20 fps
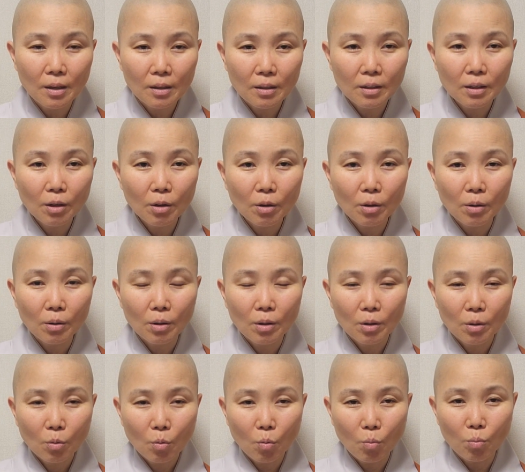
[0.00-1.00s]
그래야
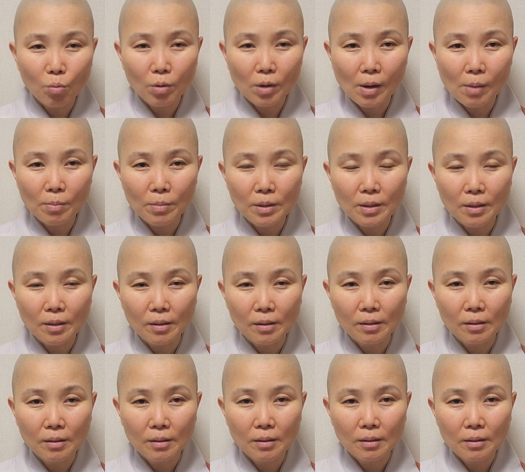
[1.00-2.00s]
공부를 네. 합니다.
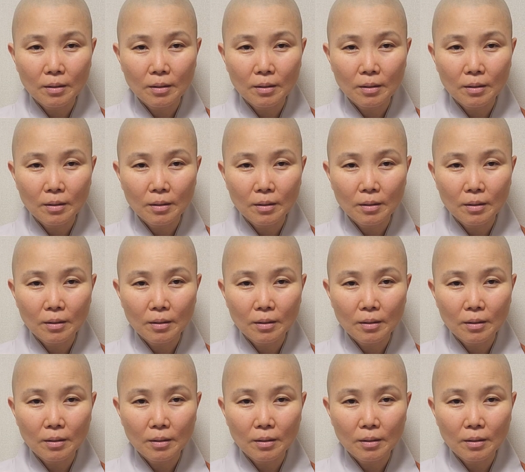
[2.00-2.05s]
